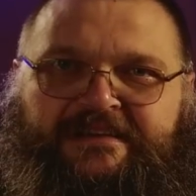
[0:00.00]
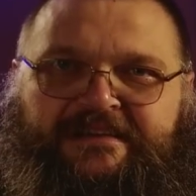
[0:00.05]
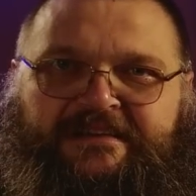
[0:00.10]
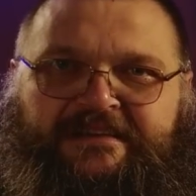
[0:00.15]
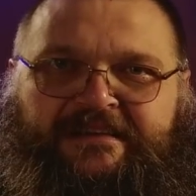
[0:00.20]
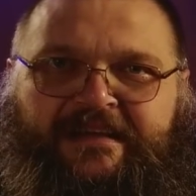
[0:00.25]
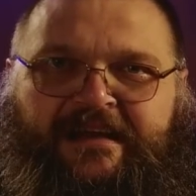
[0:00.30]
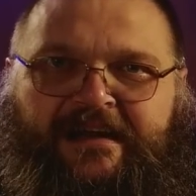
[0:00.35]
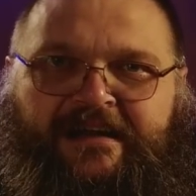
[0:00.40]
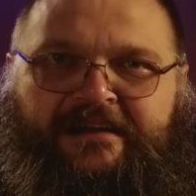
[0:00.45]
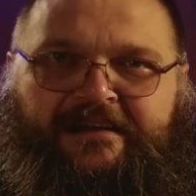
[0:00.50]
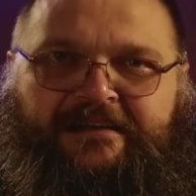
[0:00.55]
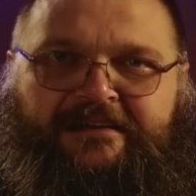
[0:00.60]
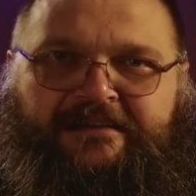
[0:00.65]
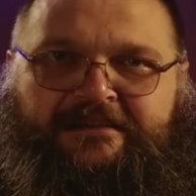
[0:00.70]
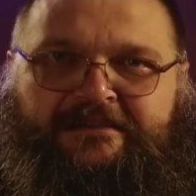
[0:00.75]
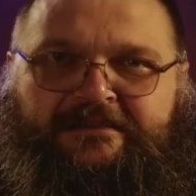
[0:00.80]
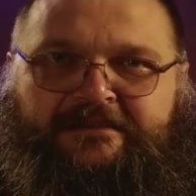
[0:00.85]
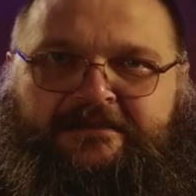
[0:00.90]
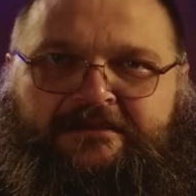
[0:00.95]

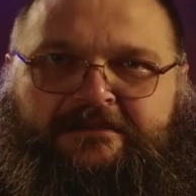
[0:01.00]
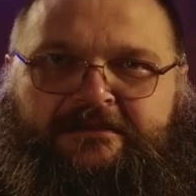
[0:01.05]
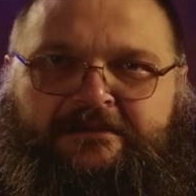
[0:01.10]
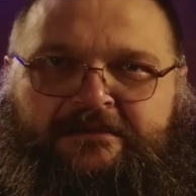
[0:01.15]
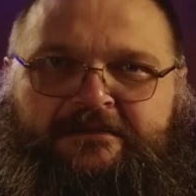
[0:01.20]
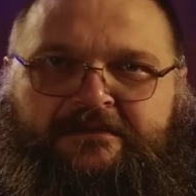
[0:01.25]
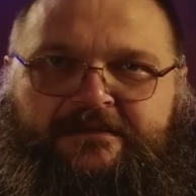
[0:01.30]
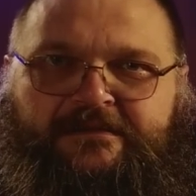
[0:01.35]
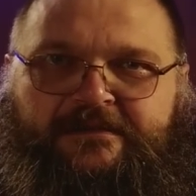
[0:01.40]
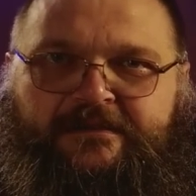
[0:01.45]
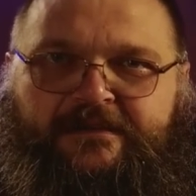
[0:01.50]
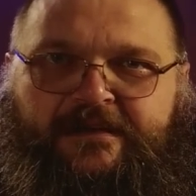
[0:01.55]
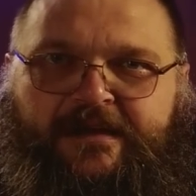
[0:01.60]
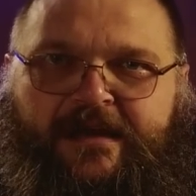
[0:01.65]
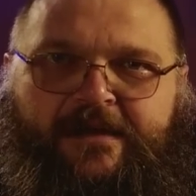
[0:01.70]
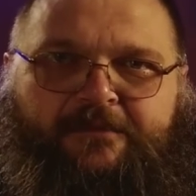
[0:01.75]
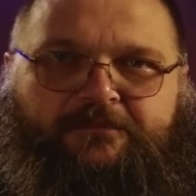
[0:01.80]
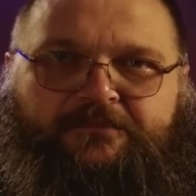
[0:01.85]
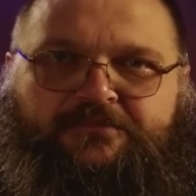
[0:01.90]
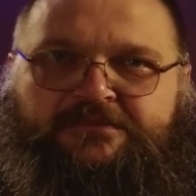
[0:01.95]
jak e,
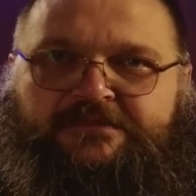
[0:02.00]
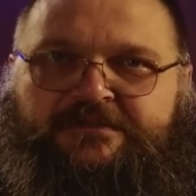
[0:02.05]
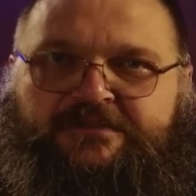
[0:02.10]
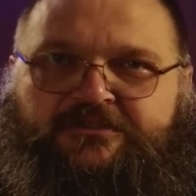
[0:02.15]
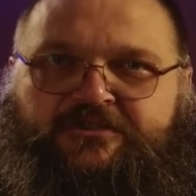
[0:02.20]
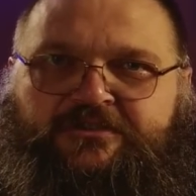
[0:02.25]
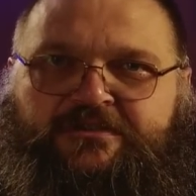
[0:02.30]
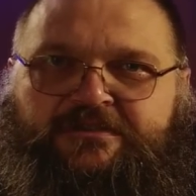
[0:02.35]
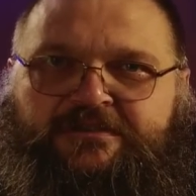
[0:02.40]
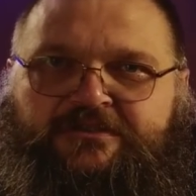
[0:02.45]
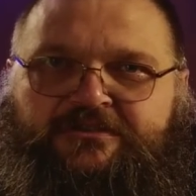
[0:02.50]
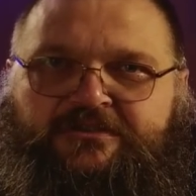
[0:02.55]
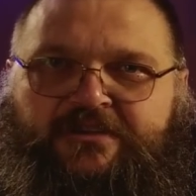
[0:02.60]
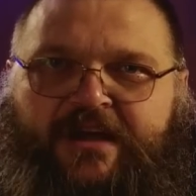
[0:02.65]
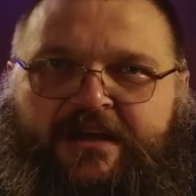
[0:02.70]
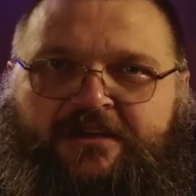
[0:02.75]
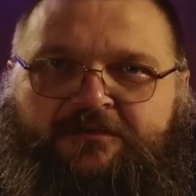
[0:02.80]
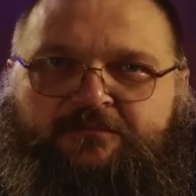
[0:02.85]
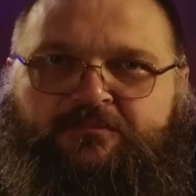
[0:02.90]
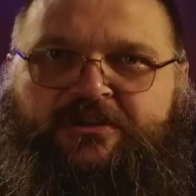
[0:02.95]
Apple czy, czy
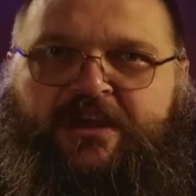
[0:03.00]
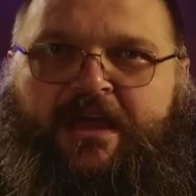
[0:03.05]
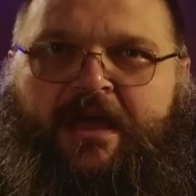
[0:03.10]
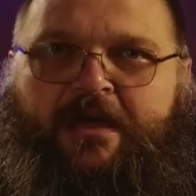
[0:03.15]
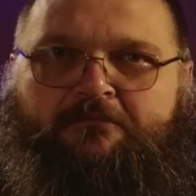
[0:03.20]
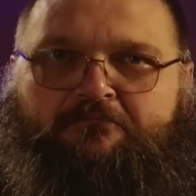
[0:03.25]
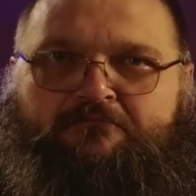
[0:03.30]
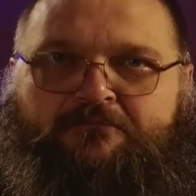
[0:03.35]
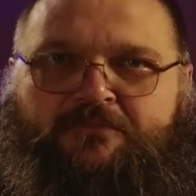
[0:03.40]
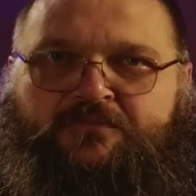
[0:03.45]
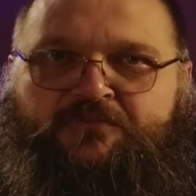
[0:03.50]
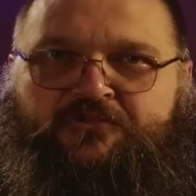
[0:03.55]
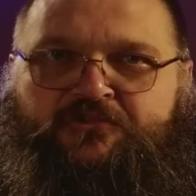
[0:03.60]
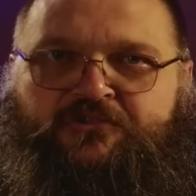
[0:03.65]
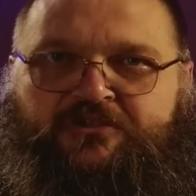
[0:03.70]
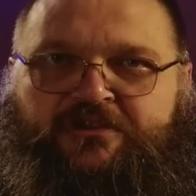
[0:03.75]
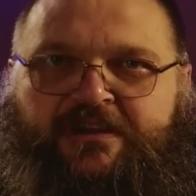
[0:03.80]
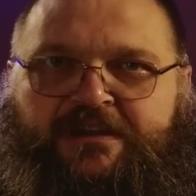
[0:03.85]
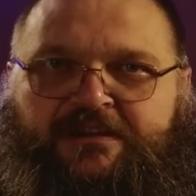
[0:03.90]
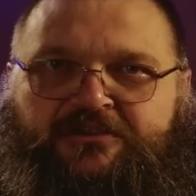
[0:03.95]
IBM,
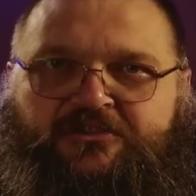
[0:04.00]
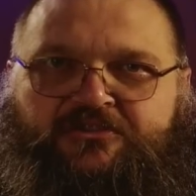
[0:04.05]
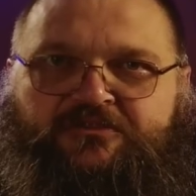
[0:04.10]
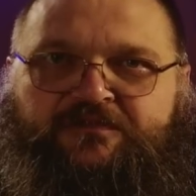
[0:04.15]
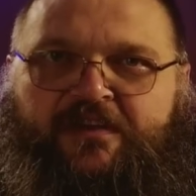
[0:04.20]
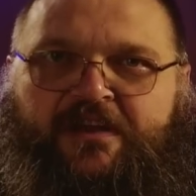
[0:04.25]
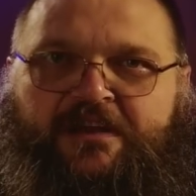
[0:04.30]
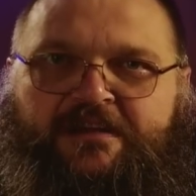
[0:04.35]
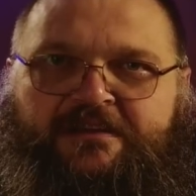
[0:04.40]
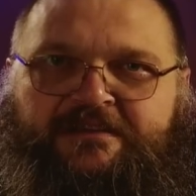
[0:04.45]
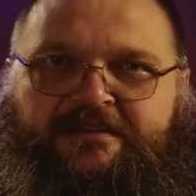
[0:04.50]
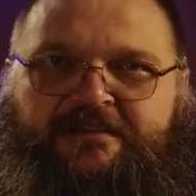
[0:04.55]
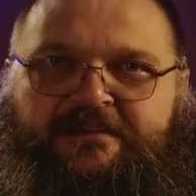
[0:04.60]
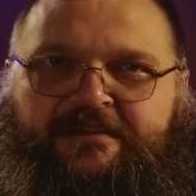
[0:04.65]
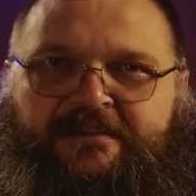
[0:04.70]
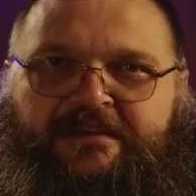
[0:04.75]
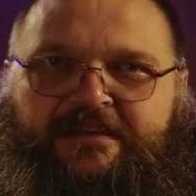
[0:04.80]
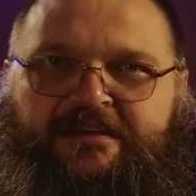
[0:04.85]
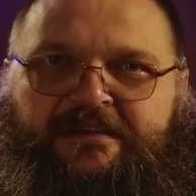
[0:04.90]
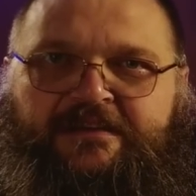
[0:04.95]
czy jakieś
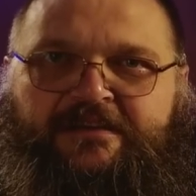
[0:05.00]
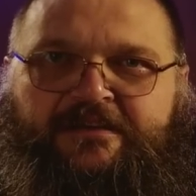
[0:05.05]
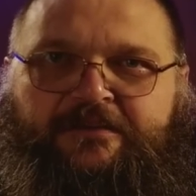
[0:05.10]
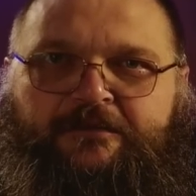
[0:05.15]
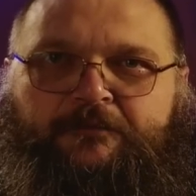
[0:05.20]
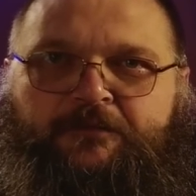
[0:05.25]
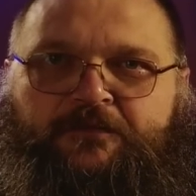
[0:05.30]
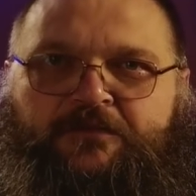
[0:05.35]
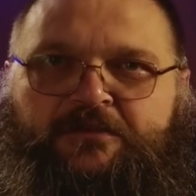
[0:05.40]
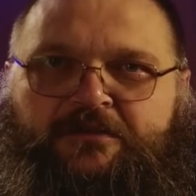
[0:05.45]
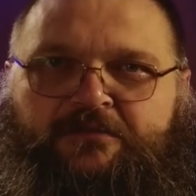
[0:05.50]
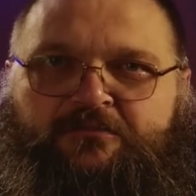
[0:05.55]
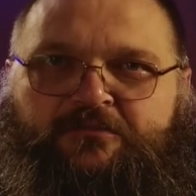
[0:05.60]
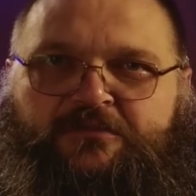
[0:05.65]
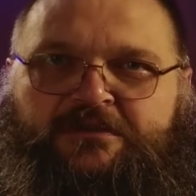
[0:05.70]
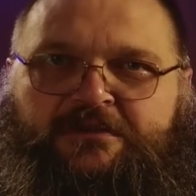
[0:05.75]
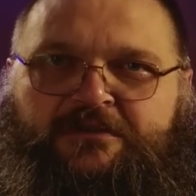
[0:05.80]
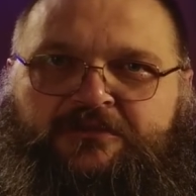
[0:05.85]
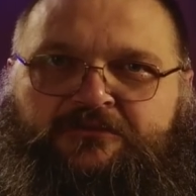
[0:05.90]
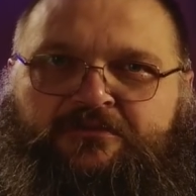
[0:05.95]
wielkie
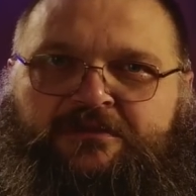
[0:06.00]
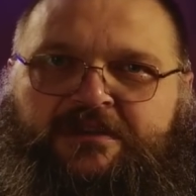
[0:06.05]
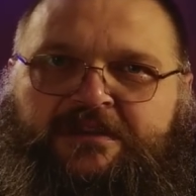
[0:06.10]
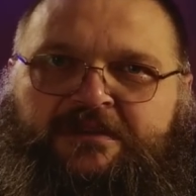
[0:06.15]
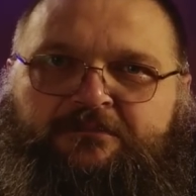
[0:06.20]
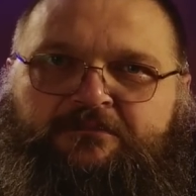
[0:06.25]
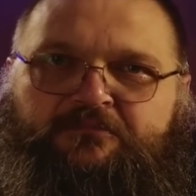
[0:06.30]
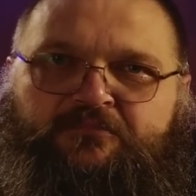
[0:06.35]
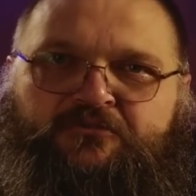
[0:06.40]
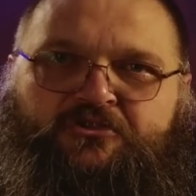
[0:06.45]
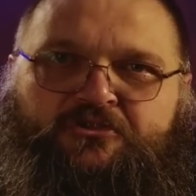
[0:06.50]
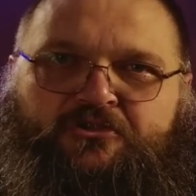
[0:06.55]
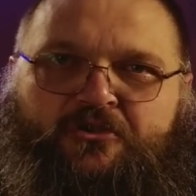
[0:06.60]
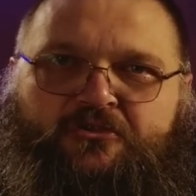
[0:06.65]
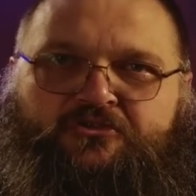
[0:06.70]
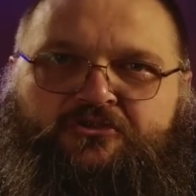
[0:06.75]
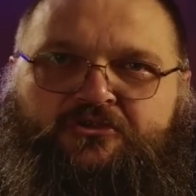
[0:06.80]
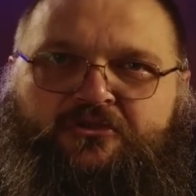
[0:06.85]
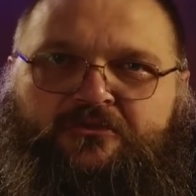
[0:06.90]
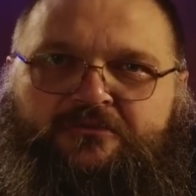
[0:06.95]
firmy, które
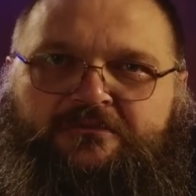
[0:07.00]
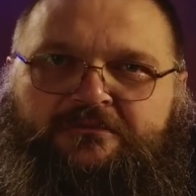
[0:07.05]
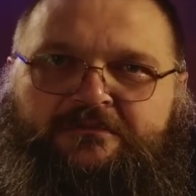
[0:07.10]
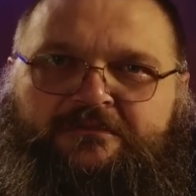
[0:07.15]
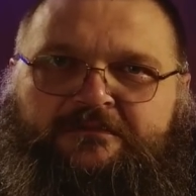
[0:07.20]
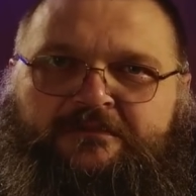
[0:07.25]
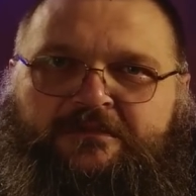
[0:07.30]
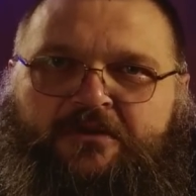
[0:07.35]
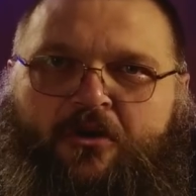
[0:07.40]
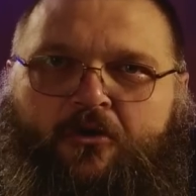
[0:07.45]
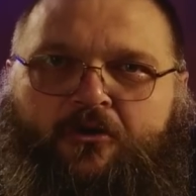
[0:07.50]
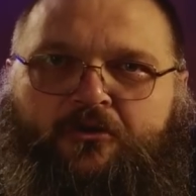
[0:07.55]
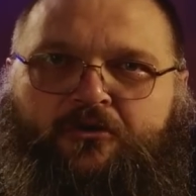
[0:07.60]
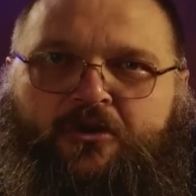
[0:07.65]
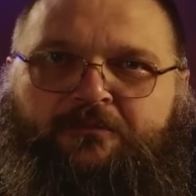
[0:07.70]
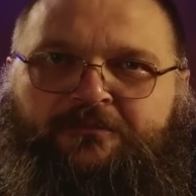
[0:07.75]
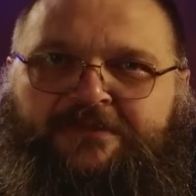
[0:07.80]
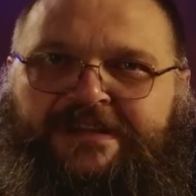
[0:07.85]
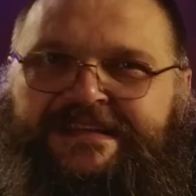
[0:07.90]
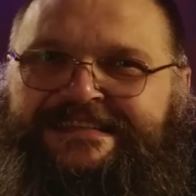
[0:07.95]
przynoszą
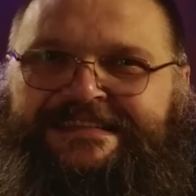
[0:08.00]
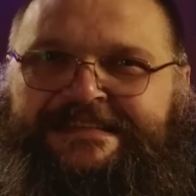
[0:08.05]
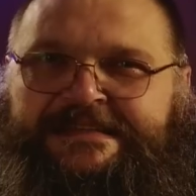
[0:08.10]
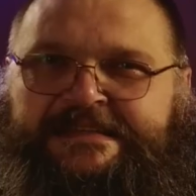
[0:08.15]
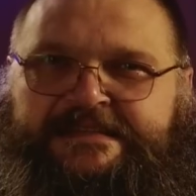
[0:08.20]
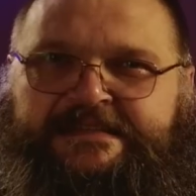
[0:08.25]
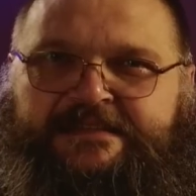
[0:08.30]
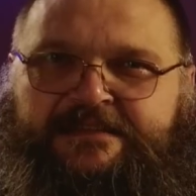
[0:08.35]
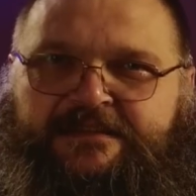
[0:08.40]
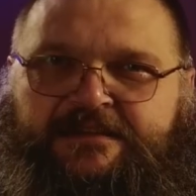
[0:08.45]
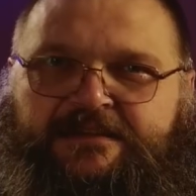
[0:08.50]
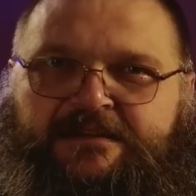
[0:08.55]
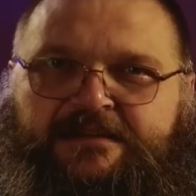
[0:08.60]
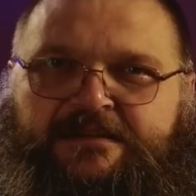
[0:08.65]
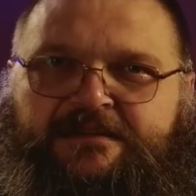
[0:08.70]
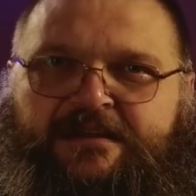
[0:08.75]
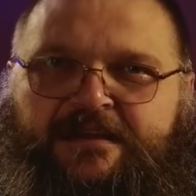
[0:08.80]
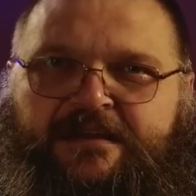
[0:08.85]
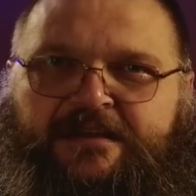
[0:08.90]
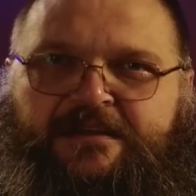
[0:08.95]
ogromne
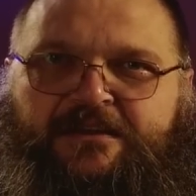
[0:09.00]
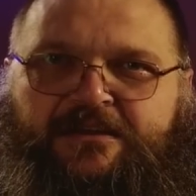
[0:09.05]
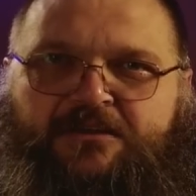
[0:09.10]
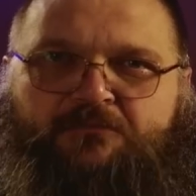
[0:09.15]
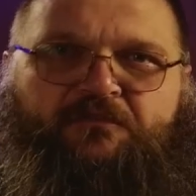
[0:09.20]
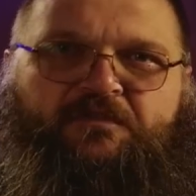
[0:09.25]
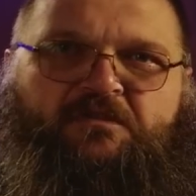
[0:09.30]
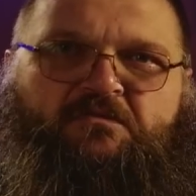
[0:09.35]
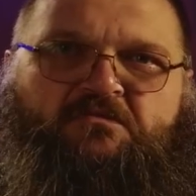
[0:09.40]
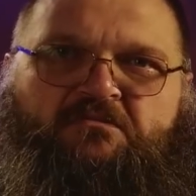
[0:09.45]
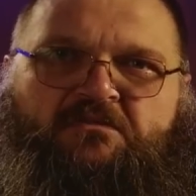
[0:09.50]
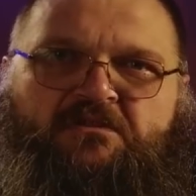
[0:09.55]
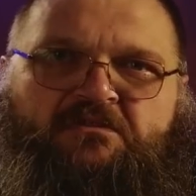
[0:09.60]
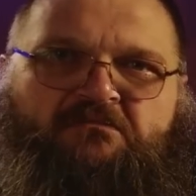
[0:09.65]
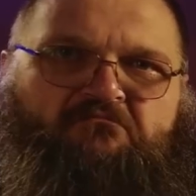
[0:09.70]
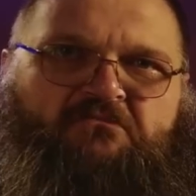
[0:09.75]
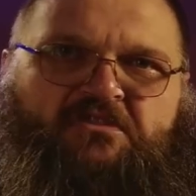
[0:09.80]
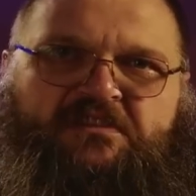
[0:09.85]
zyski i mówimy,